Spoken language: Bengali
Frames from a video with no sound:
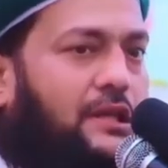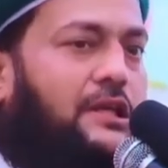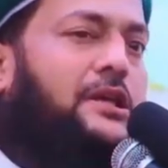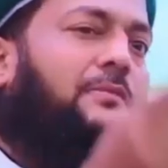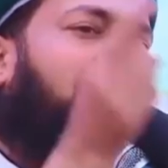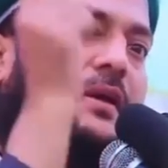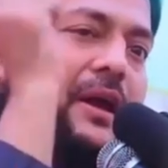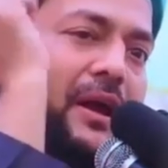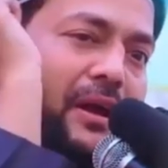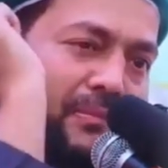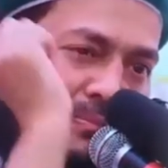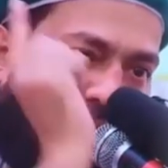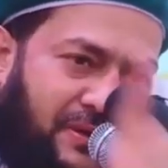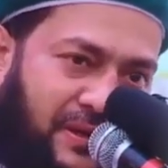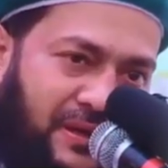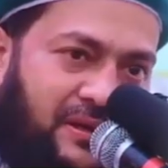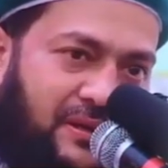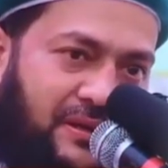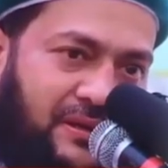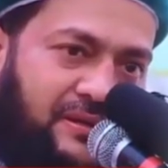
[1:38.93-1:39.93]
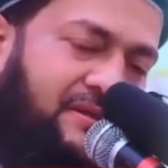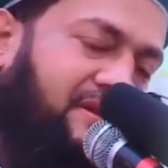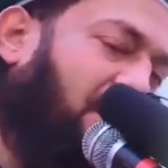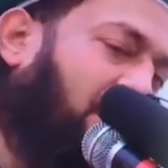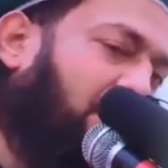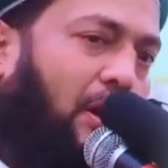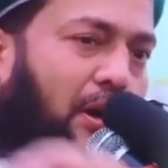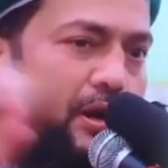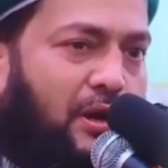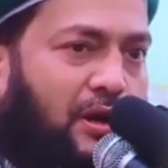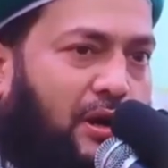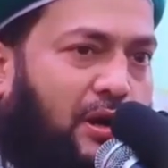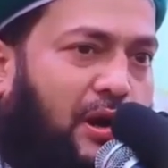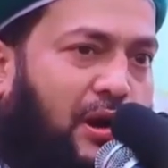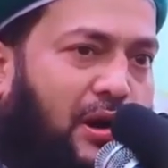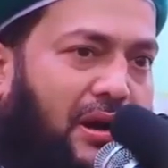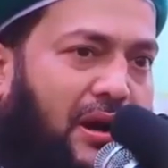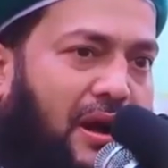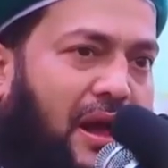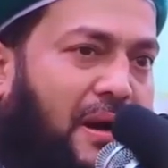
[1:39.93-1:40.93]
কি বিএনপি যে দলেরই
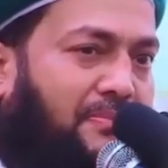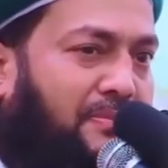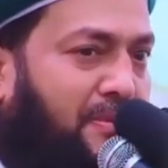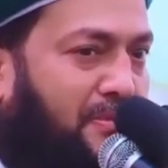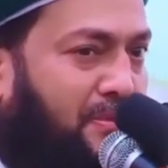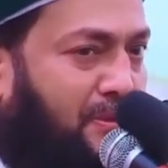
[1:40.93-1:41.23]
হন আপনি